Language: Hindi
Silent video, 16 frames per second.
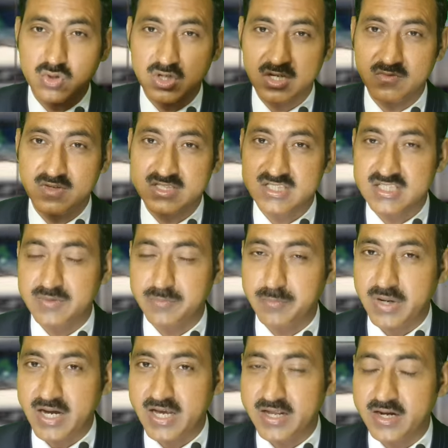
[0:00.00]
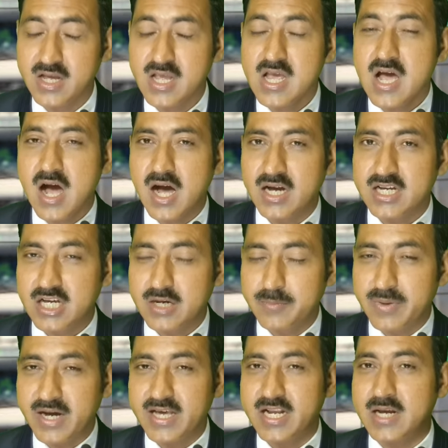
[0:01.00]
टू कन्वेंस द बायर अगर
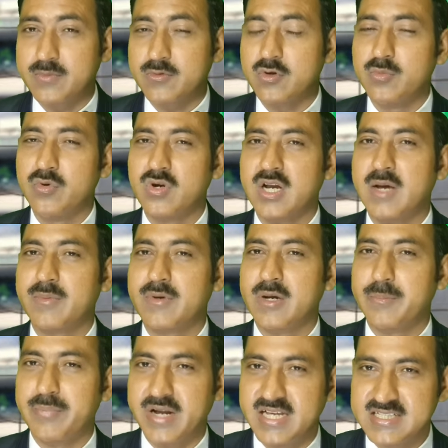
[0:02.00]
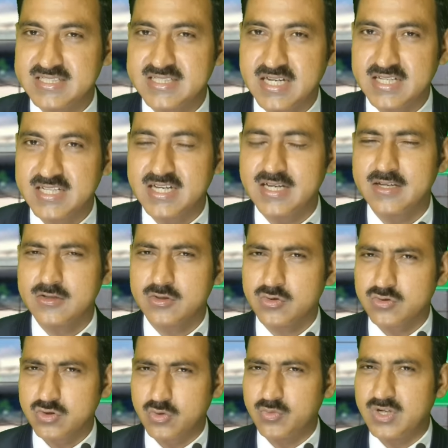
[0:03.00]
बायर आपको बोल रहा है आपका प्राइस ज़्यादा है तो
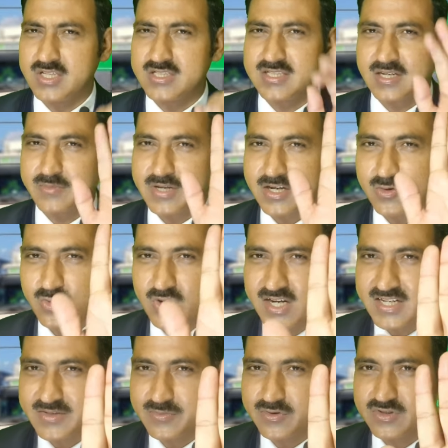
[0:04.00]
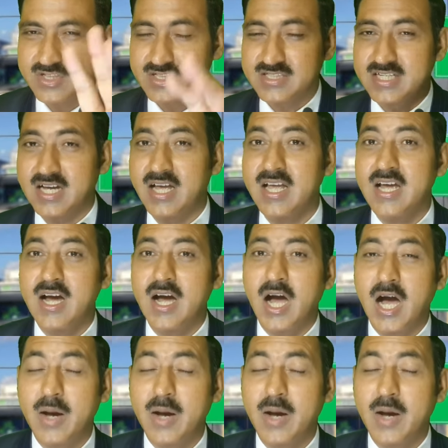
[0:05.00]
उसको बोले सर हमारा क्वालिटी बहुत अच्छा है